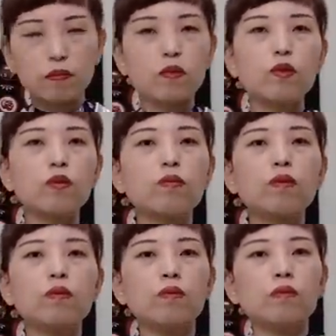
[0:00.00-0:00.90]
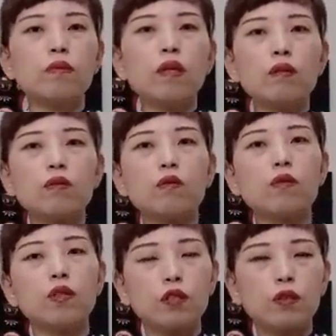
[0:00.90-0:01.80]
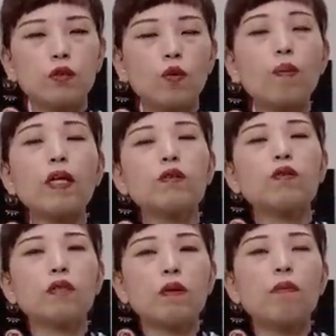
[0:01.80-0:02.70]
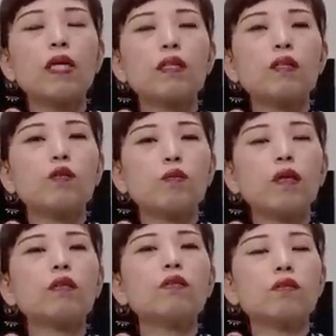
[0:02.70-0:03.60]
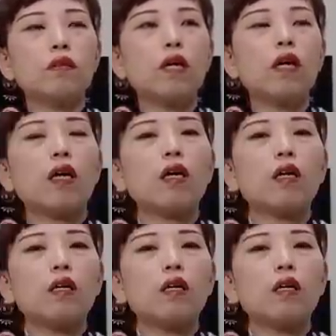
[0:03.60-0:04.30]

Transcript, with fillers: 十分あの止まるので面で止まるので